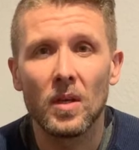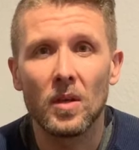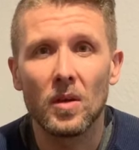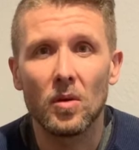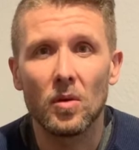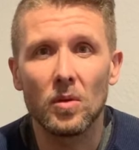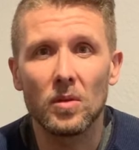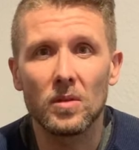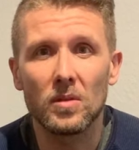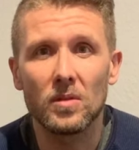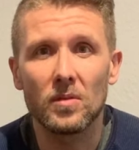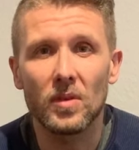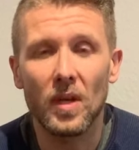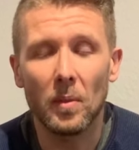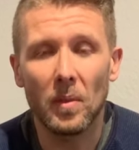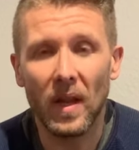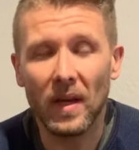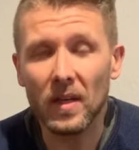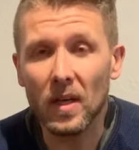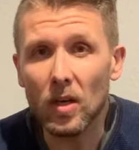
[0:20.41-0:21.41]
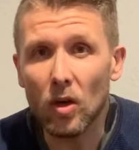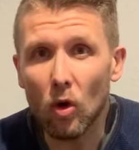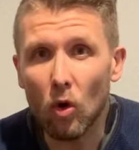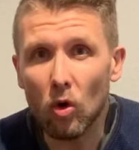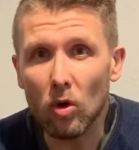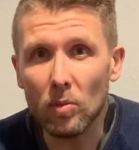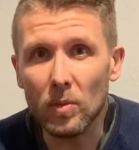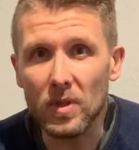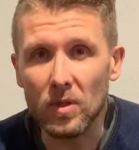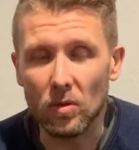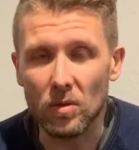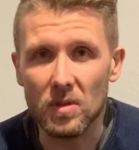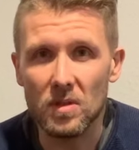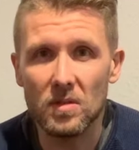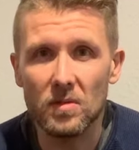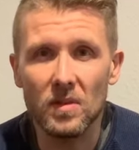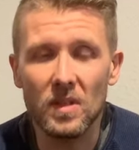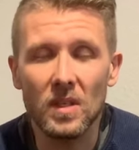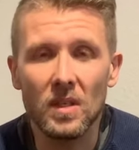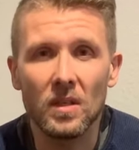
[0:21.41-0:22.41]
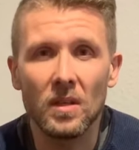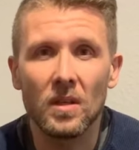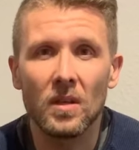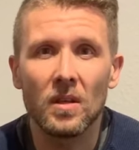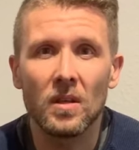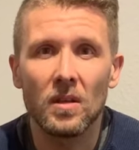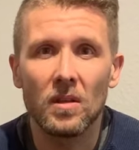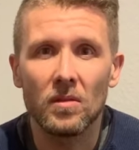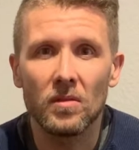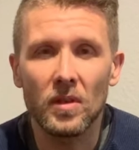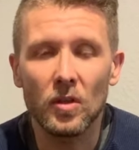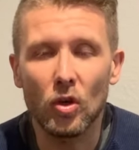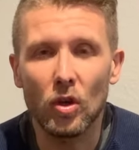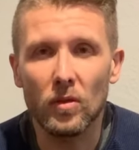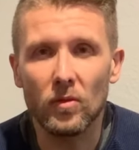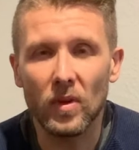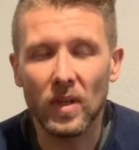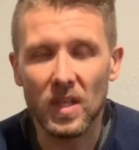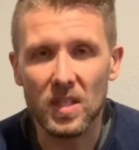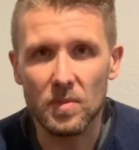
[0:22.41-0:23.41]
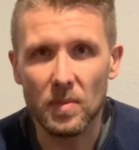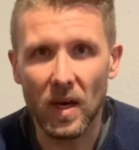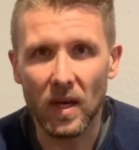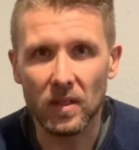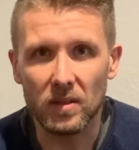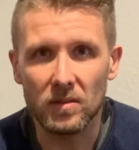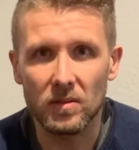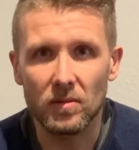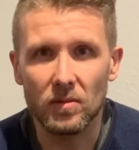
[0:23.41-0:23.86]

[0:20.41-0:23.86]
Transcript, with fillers: Und wir haben lange gerungen mit uns, wie, wie können wir das machen.